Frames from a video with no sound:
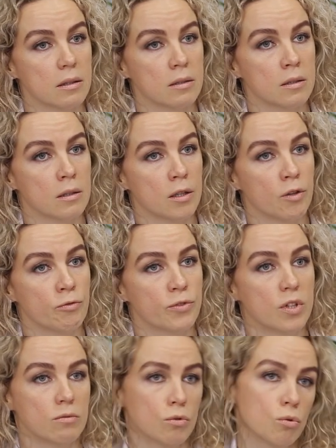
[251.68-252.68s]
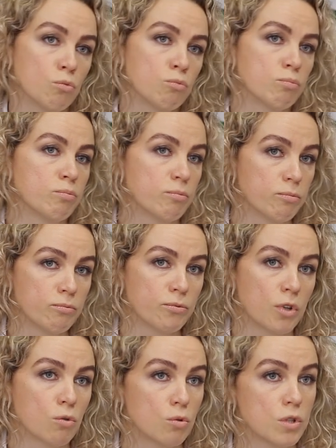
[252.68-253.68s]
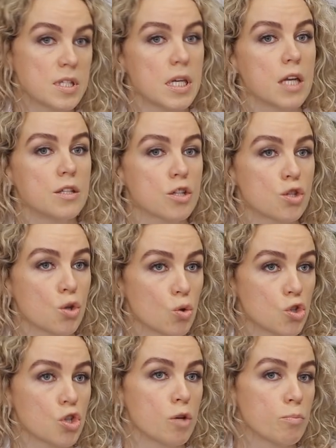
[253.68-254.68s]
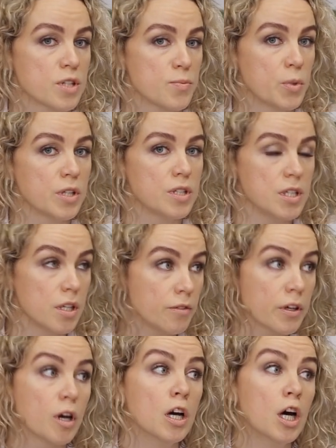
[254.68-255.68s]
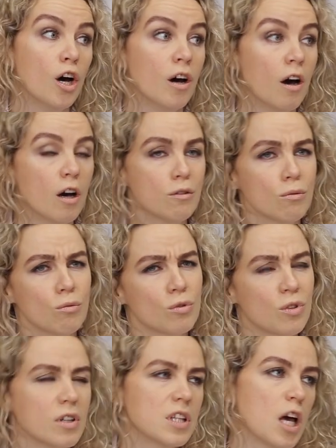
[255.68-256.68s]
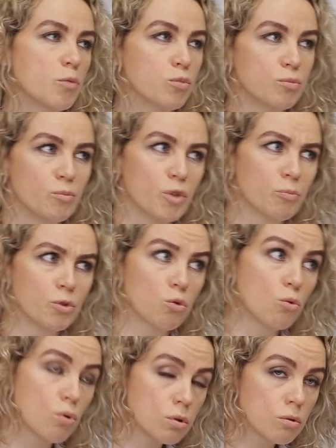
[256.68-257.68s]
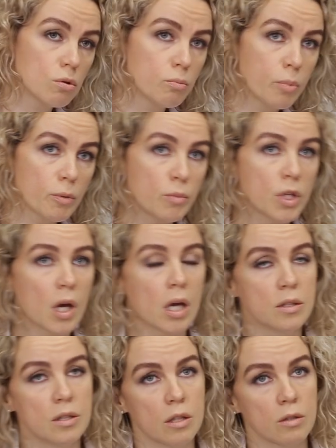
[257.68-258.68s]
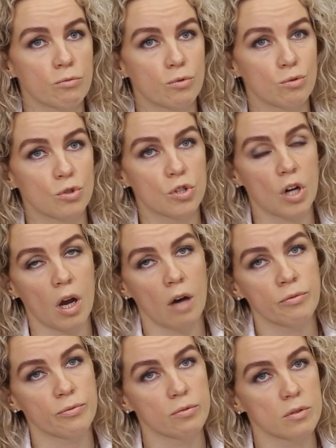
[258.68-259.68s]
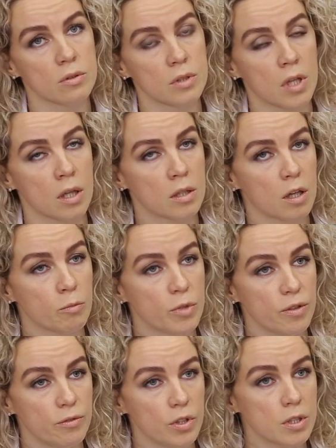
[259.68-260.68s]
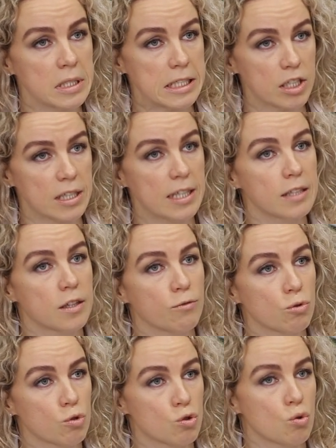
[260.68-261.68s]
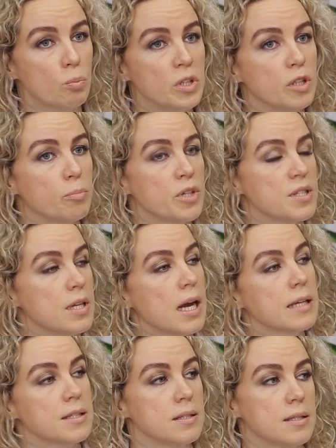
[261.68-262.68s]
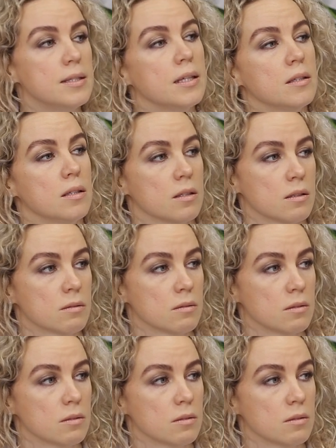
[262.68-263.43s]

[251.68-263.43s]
а, в, ну, в какой-то ну, среднесрочной ну, перспективе, ну, когда-нибудь мне бы кухню тут поменять или вроде шкаф э, надо обновить, для того, чтобы не потерять эти деньги.